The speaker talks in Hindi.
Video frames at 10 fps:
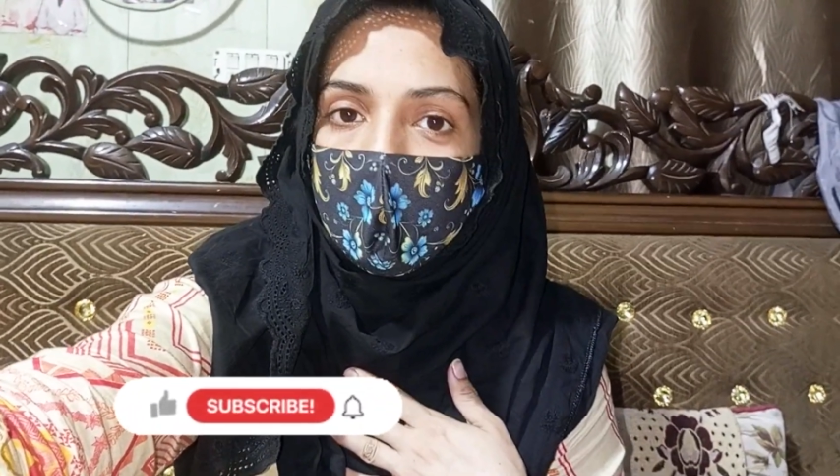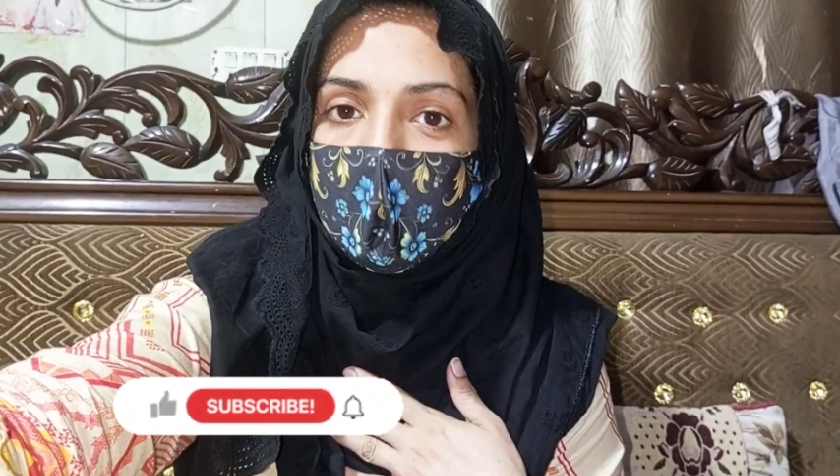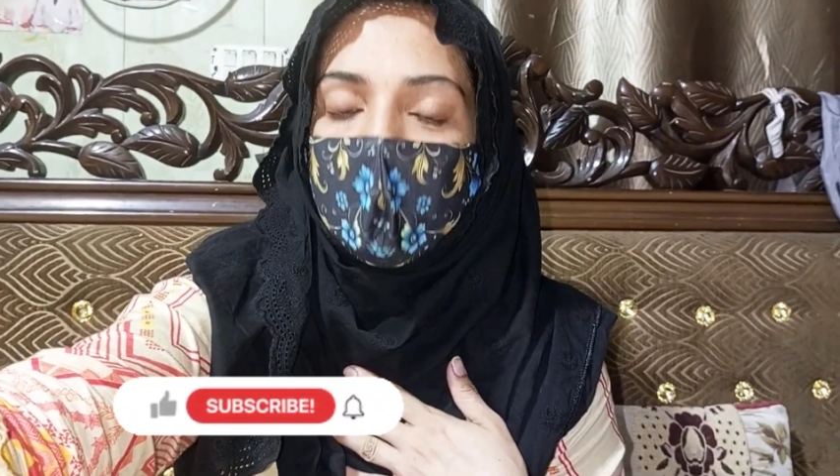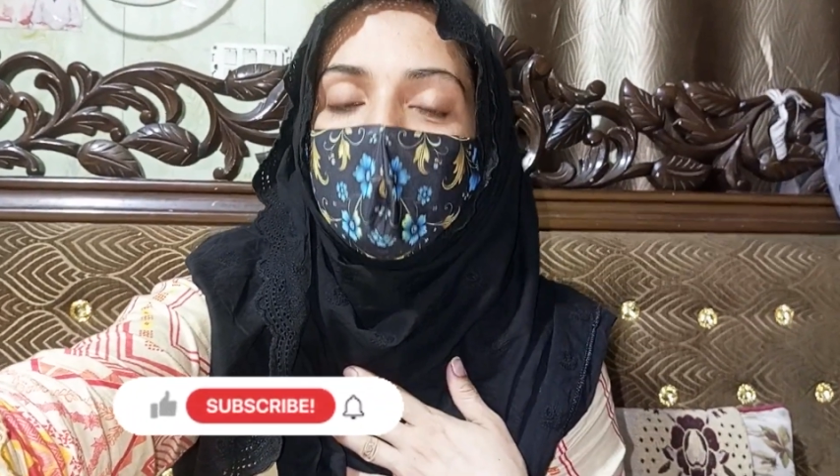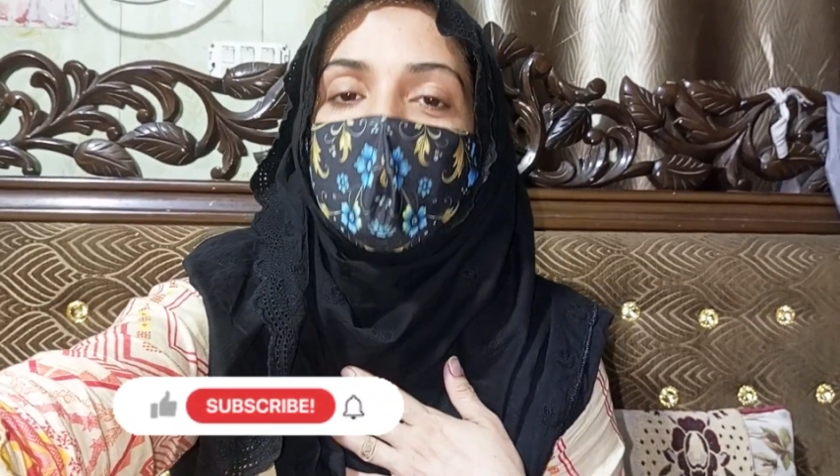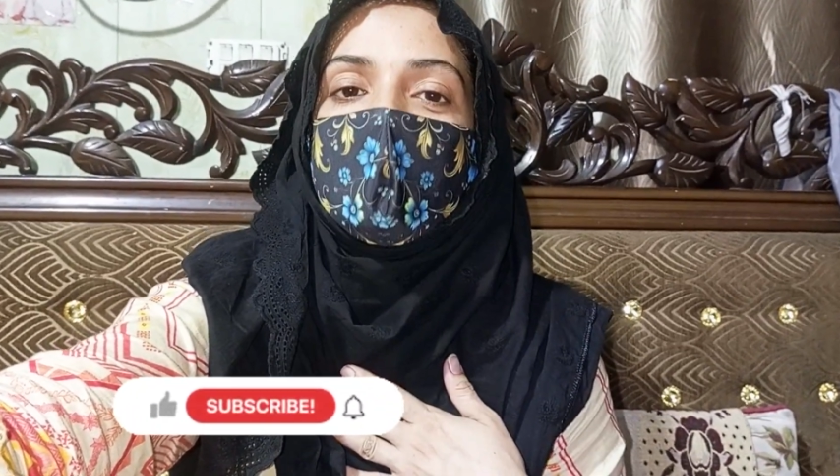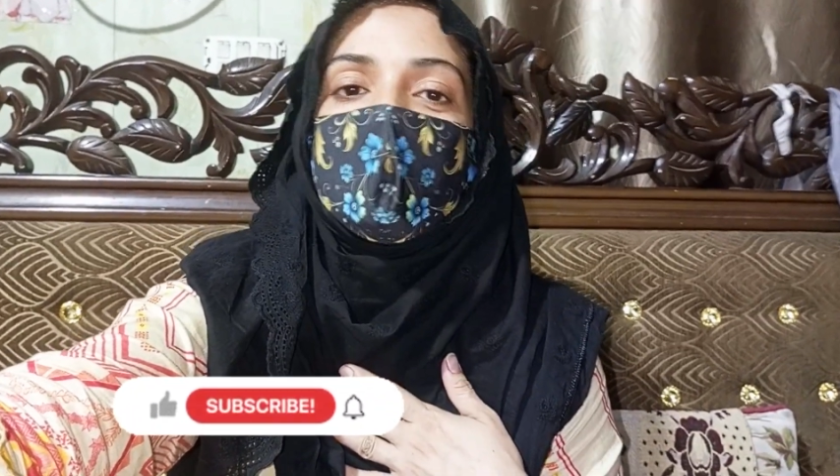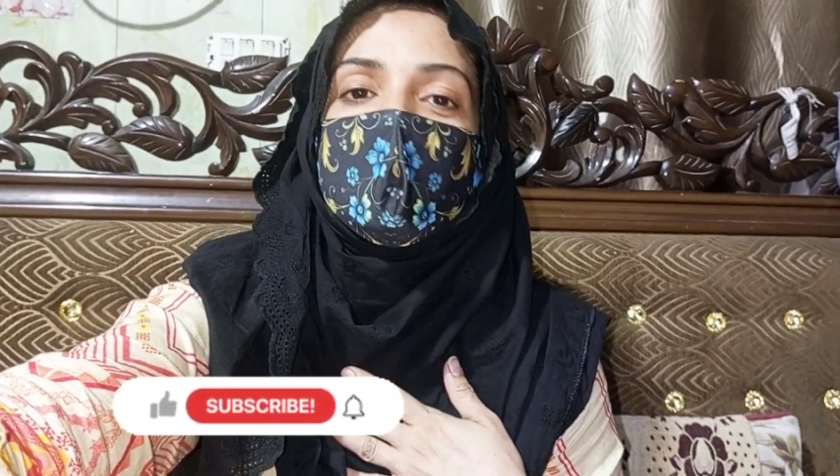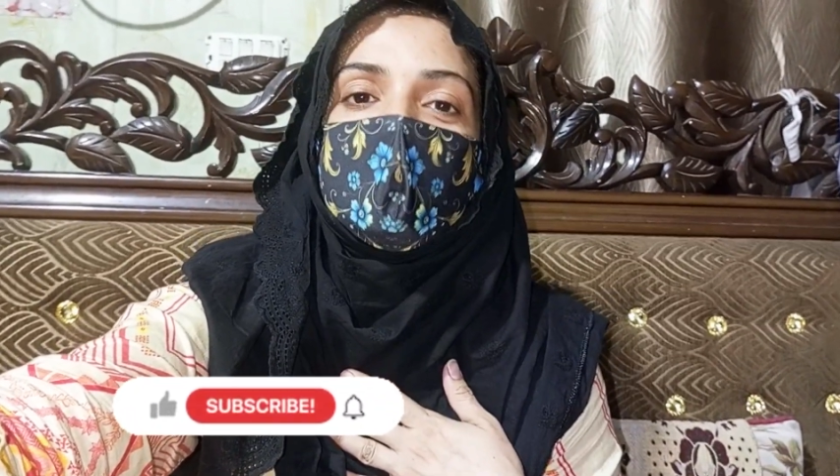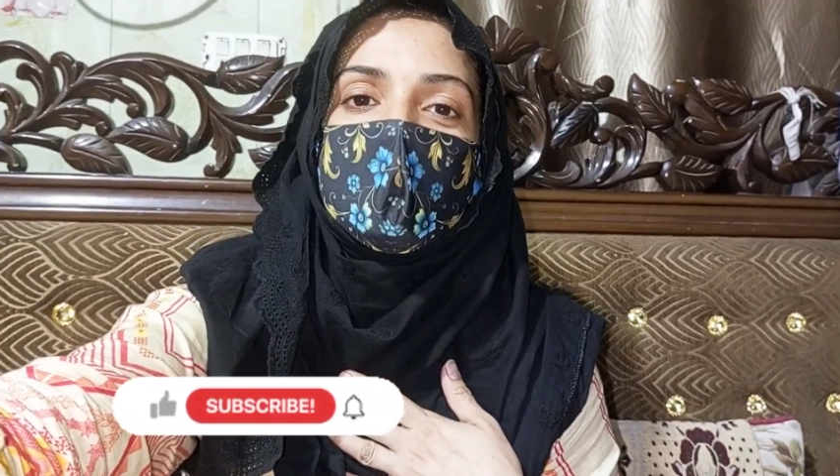है और
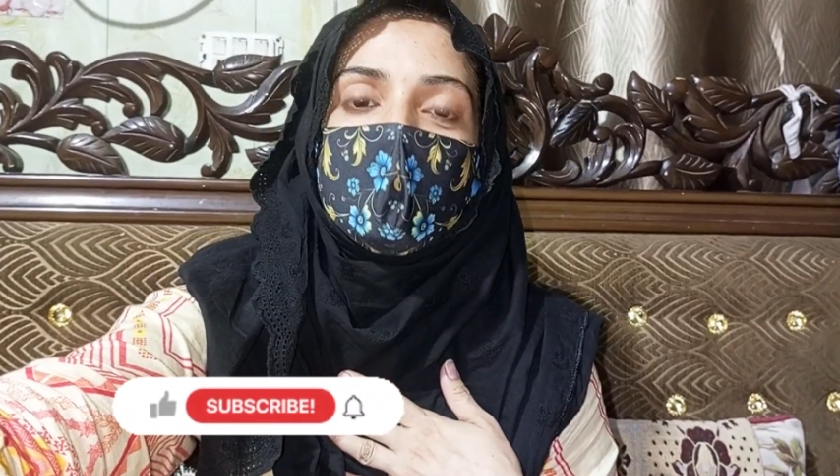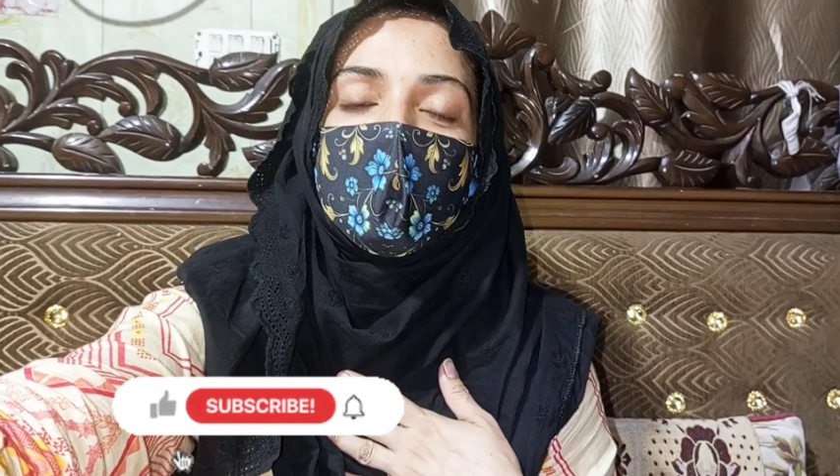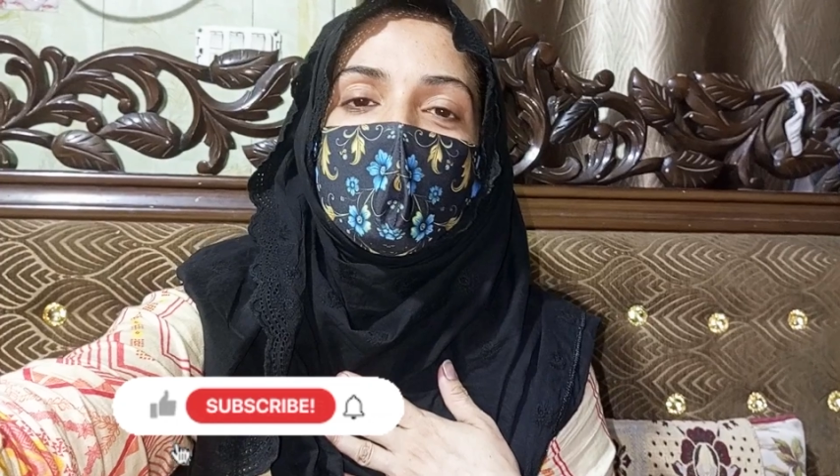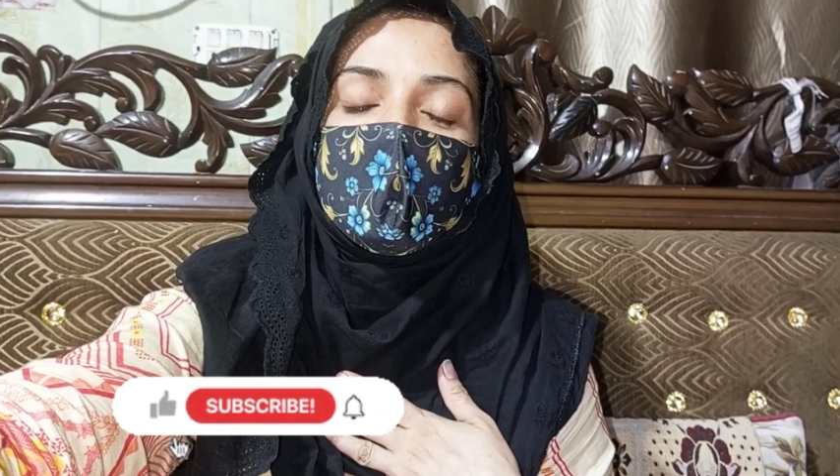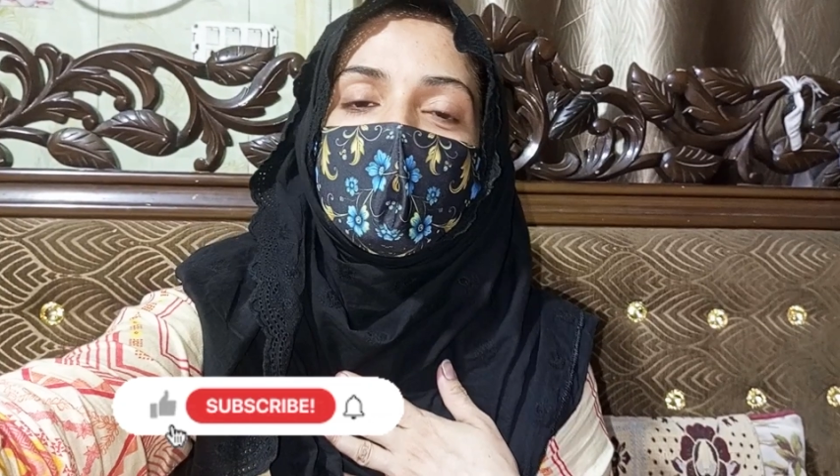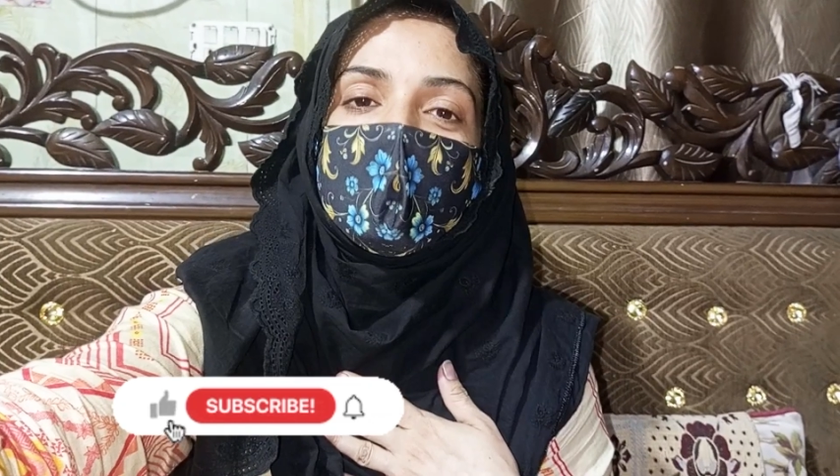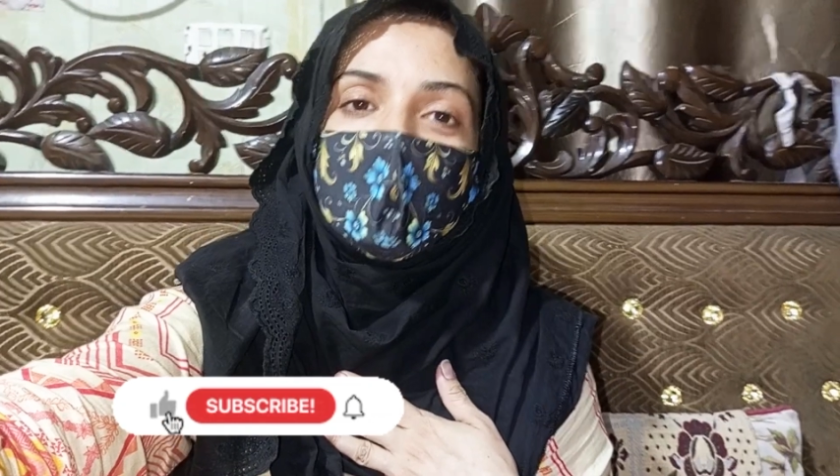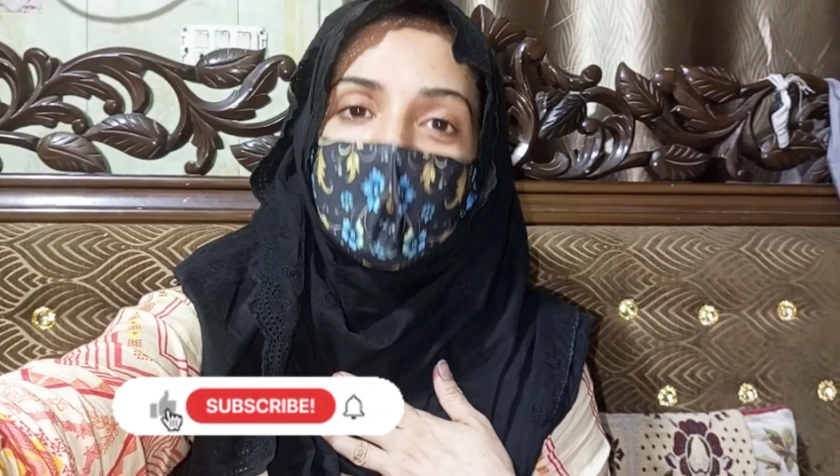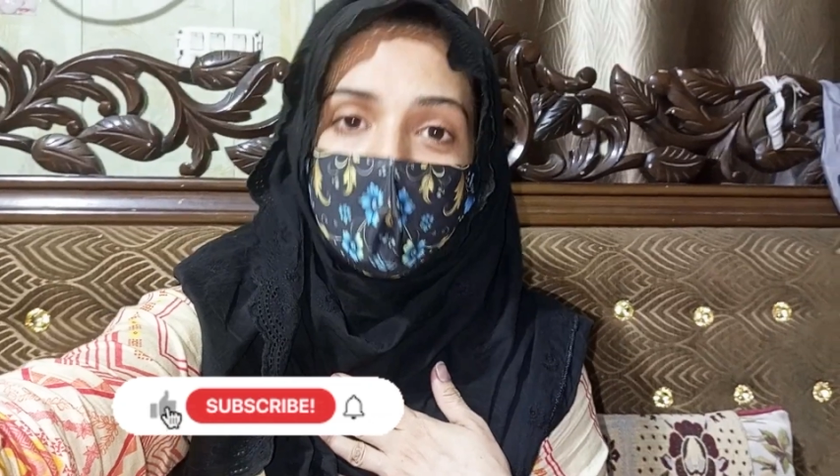अच्छे अच्छे कमेंट करके बताना है